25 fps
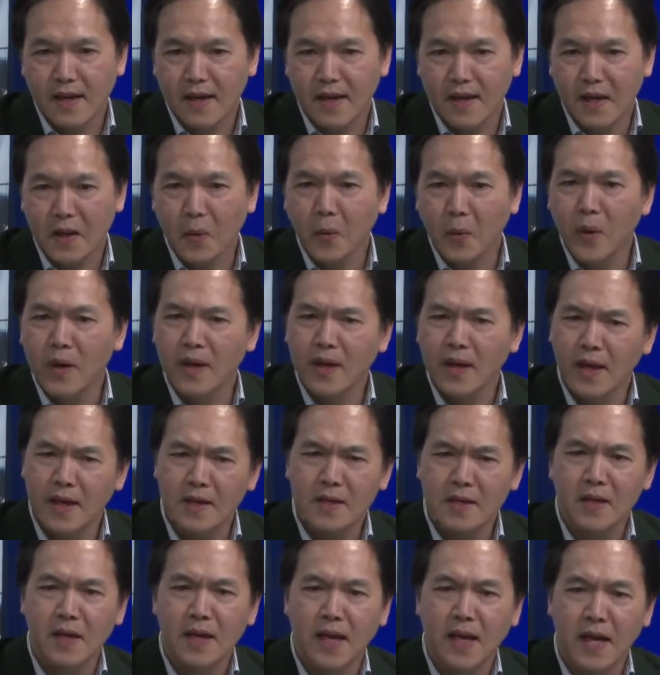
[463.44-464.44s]
cái nguyên
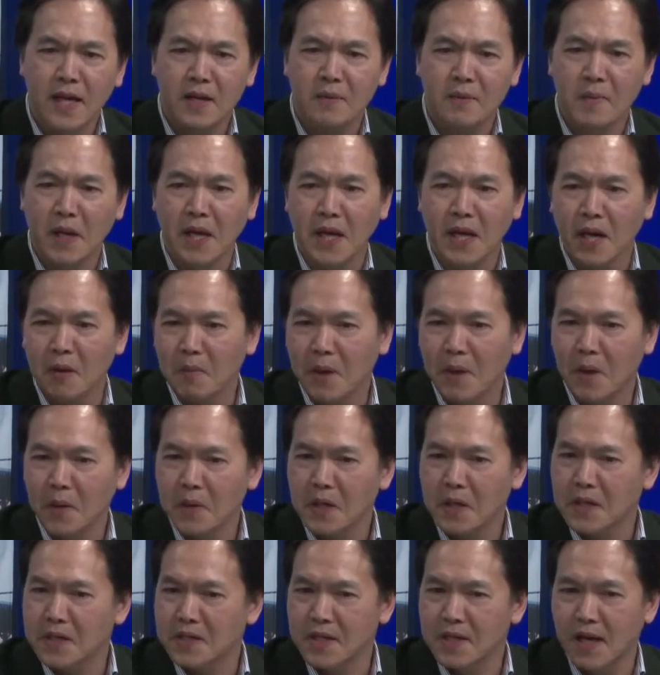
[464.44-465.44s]
nhân gây ra bệnh cao máu
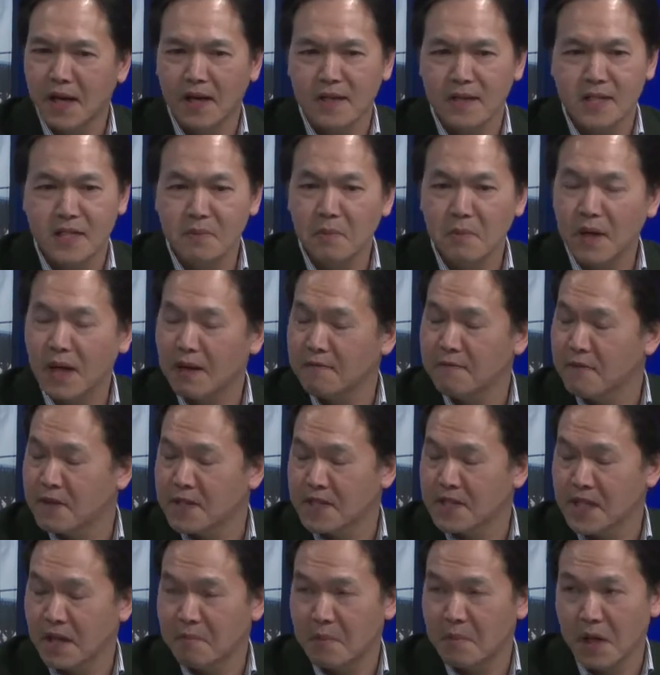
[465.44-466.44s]
thiệt ra
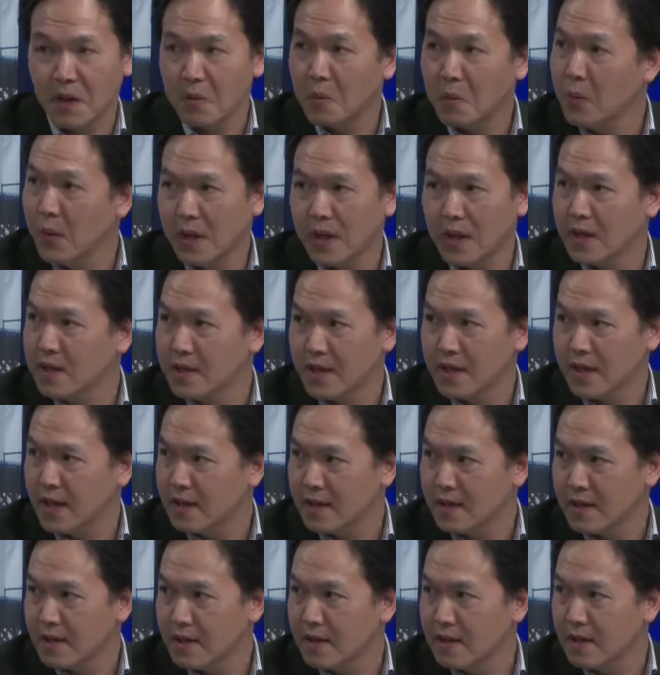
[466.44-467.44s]
95% là không nguyên nhân gì hết
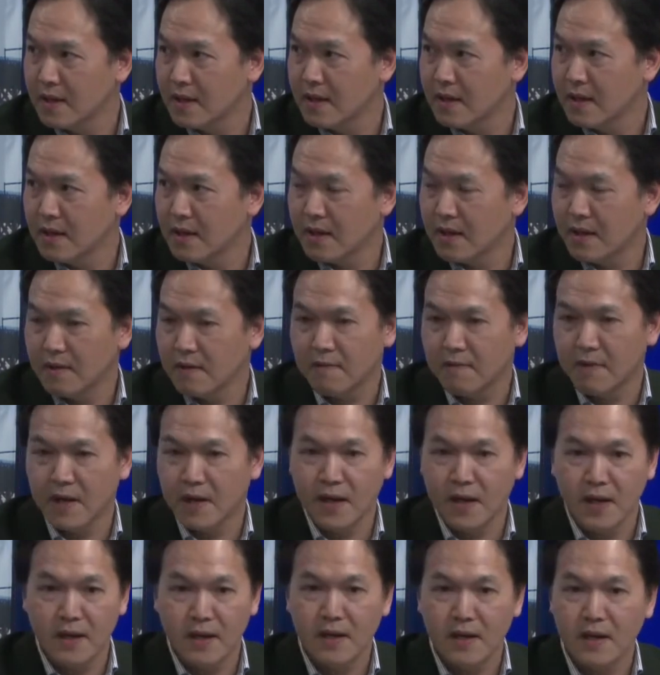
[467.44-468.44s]
ừ.
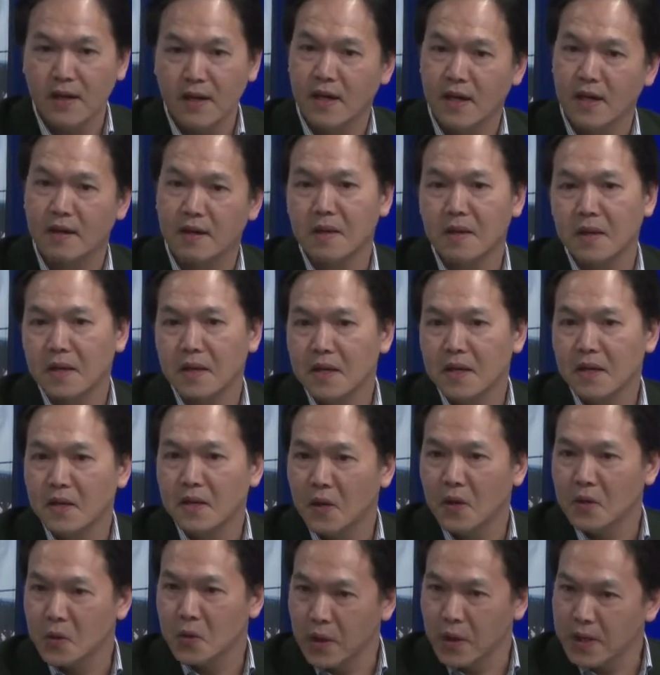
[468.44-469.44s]
phần lớn là
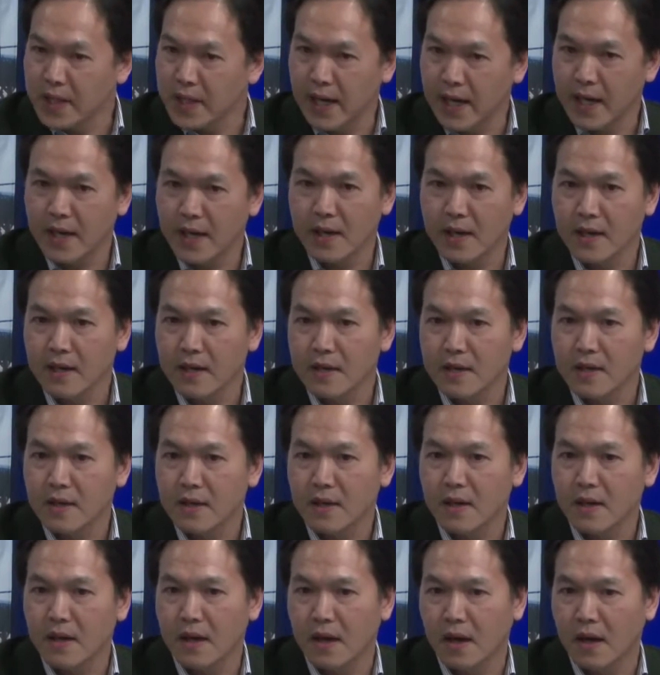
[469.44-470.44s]
do tuổi tác
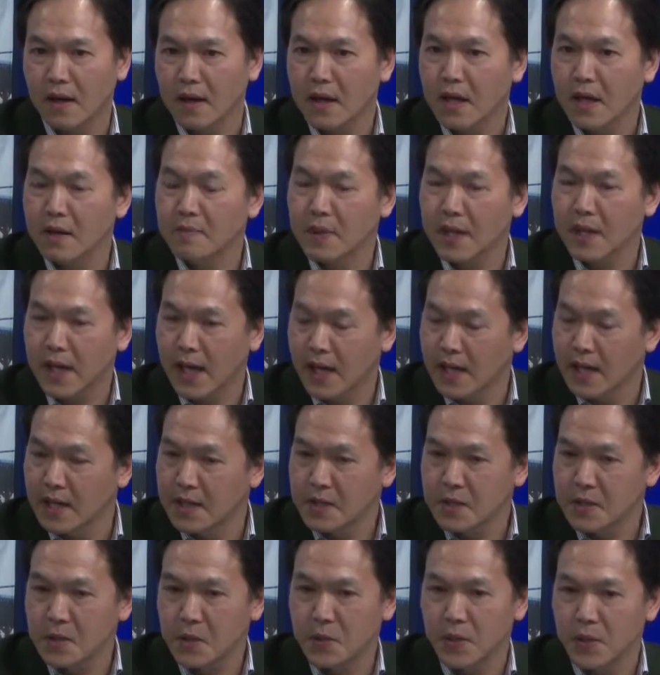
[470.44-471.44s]
à, khi mình càng
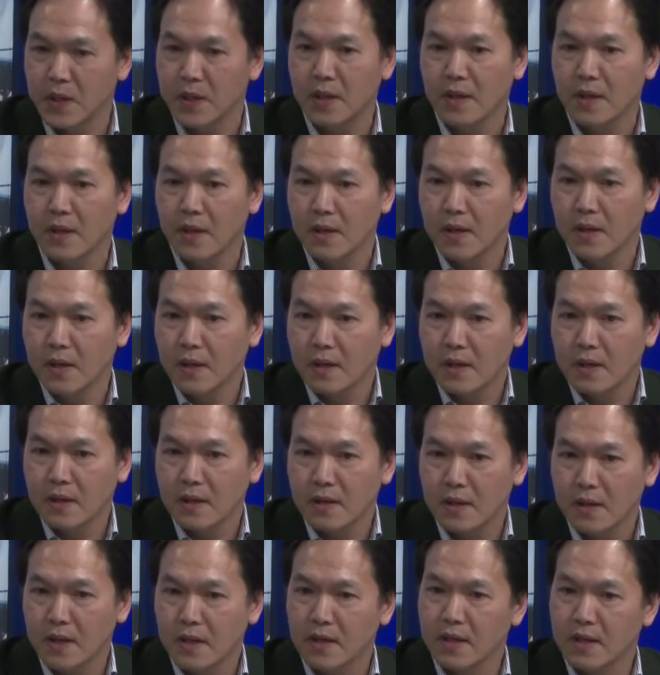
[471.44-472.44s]
lớn tuổi
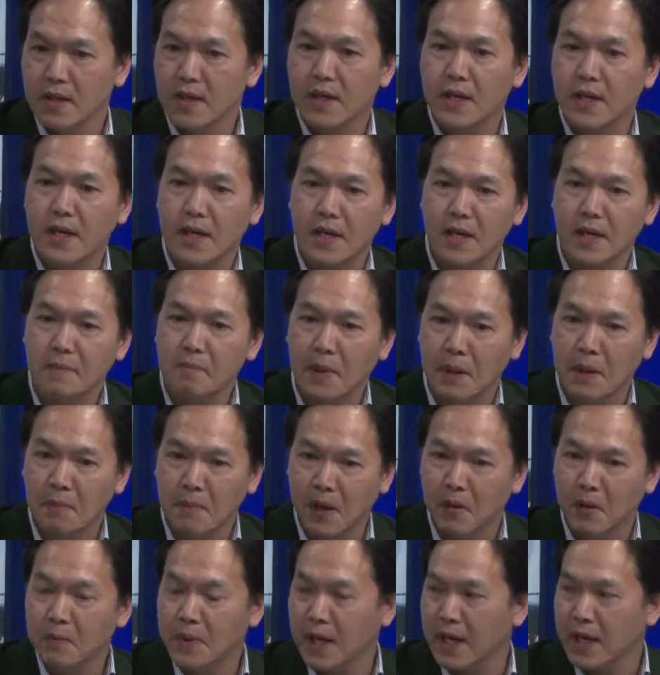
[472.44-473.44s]
thì cái mạch
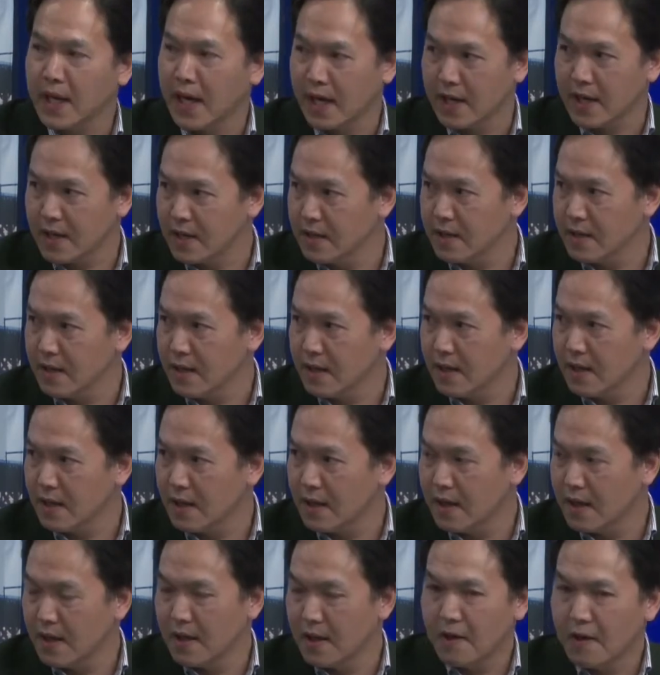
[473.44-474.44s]
máu mình nó càng cứng
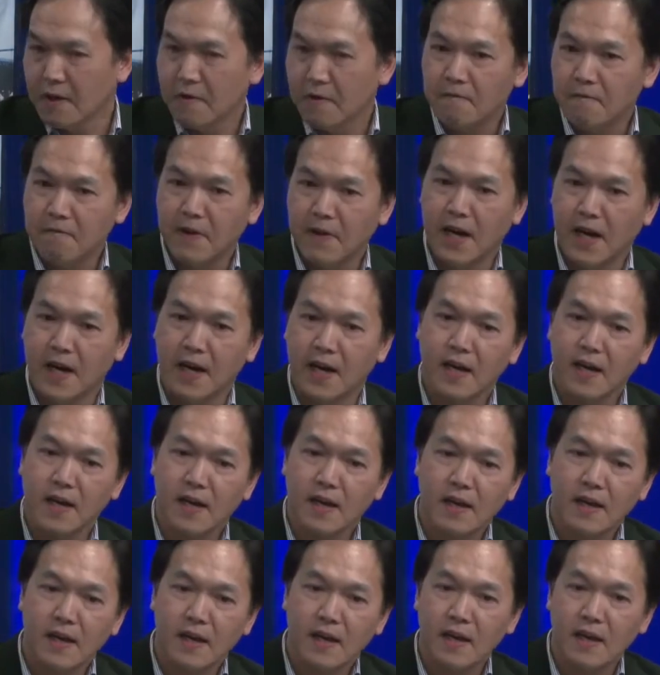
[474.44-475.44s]
ừ. và
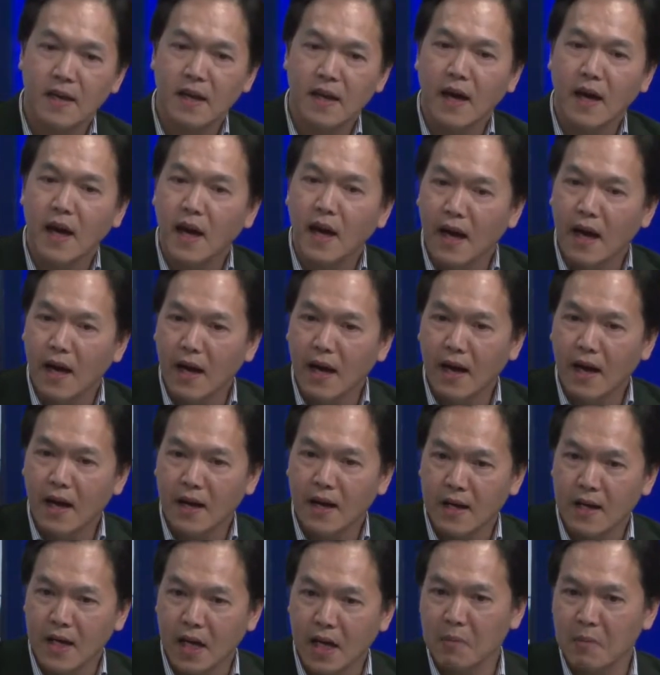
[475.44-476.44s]
cái
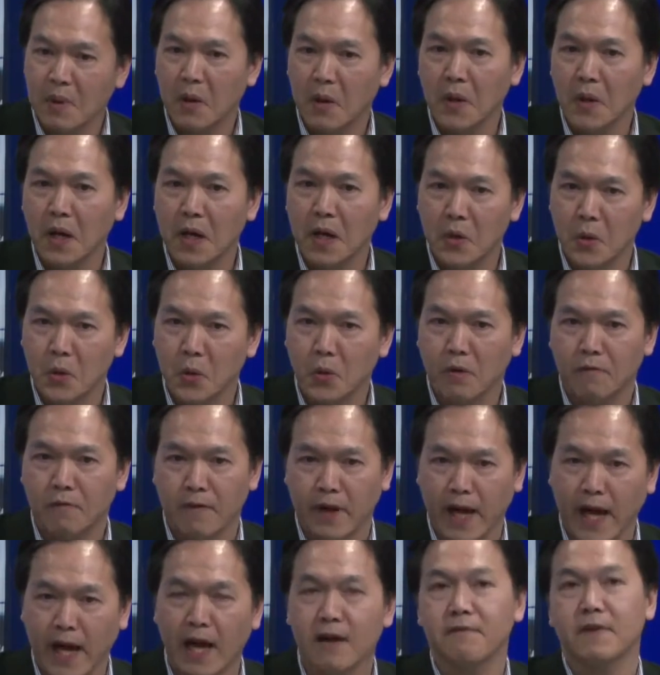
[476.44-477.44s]
cao máu nó lệ thuộc
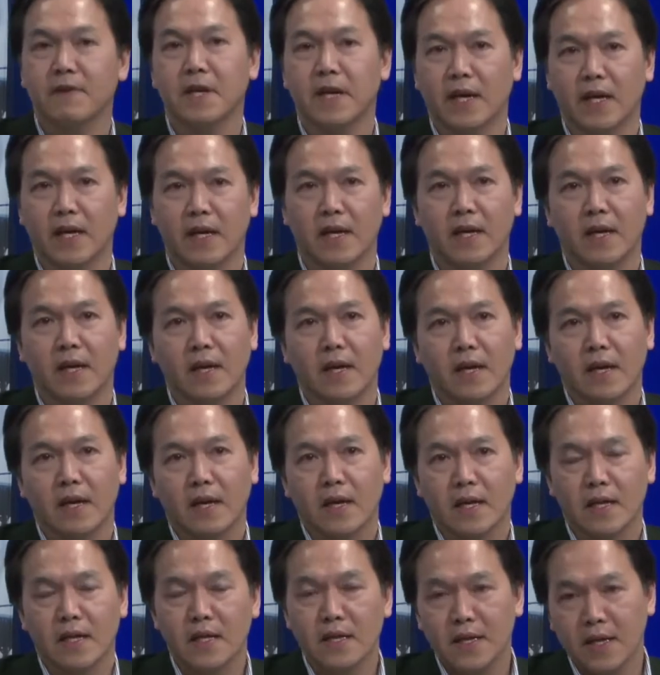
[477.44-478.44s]
về hai vấn đề
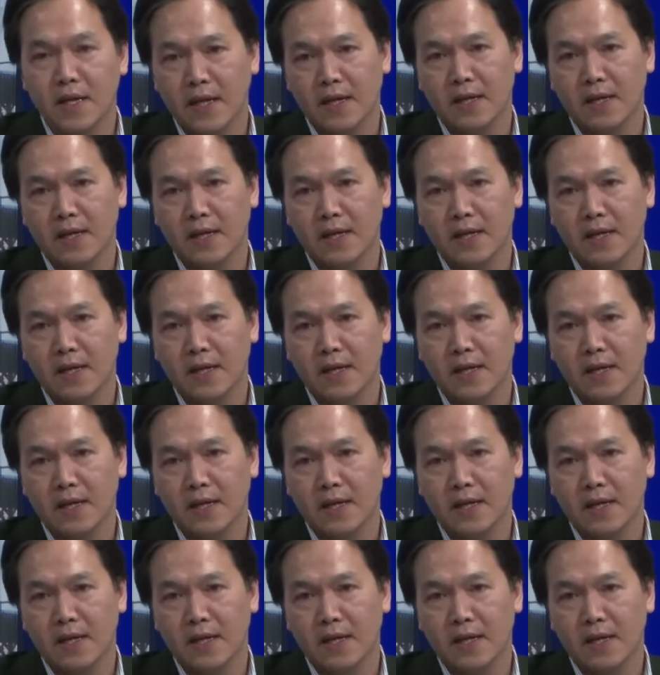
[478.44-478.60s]
cái thứ